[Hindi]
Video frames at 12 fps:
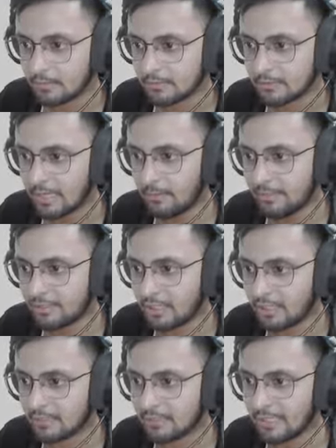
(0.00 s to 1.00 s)
चल बेटे
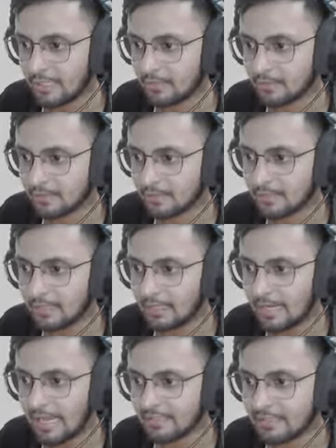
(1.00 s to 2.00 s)
चल कल
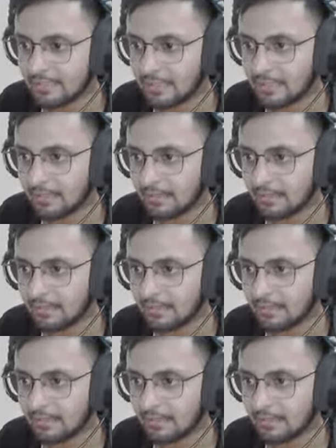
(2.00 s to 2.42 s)
कल आज नहीं कल